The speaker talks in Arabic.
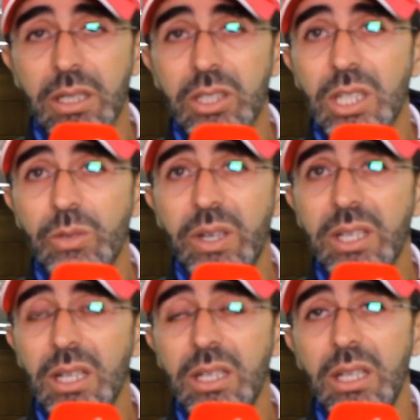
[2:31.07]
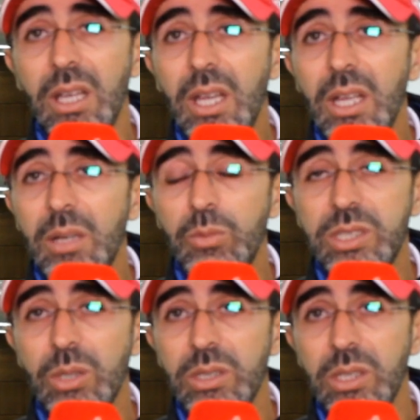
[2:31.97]
يرجع الفريق
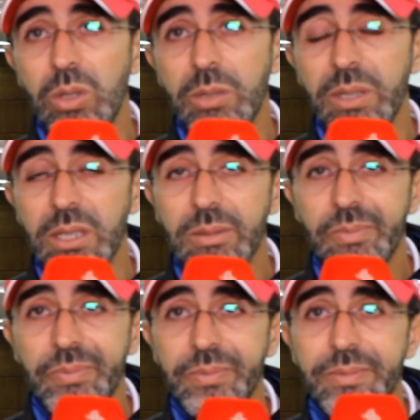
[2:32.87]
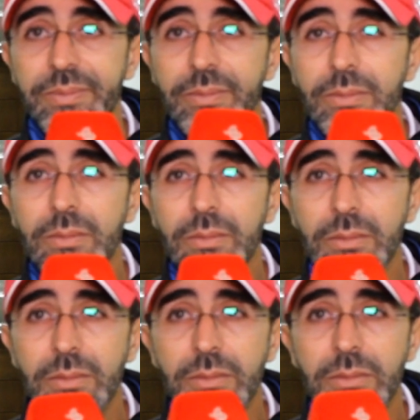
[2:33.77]
للمستوى ديالو الكبير كاينين شي
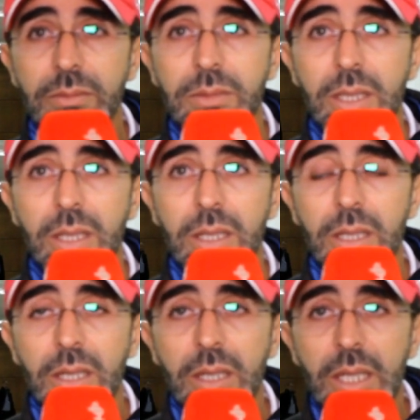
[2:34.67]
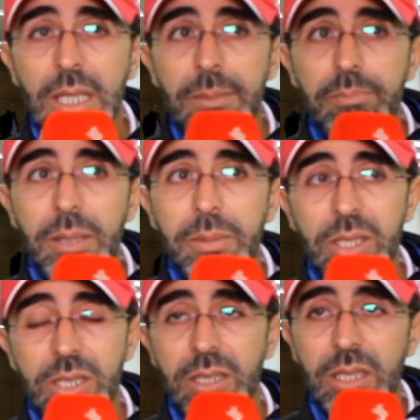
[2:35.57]
اختبارات كديرهم دابا لبعض العناصر ما
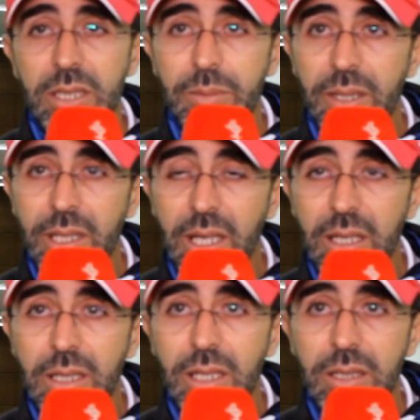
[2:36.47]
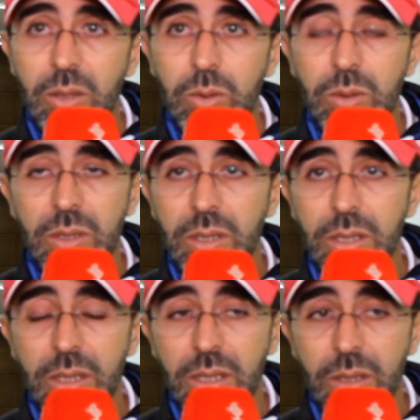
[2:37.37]
يمكنش دير اختبارات الان لانه
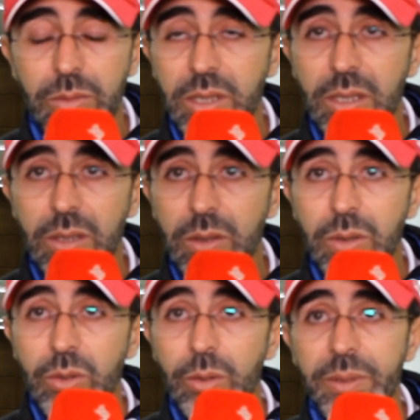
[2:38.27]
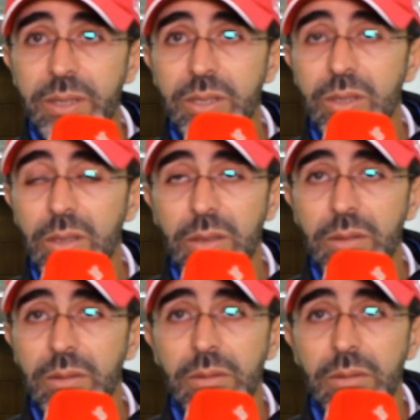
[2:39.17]
اون آه، كومبيتيسيون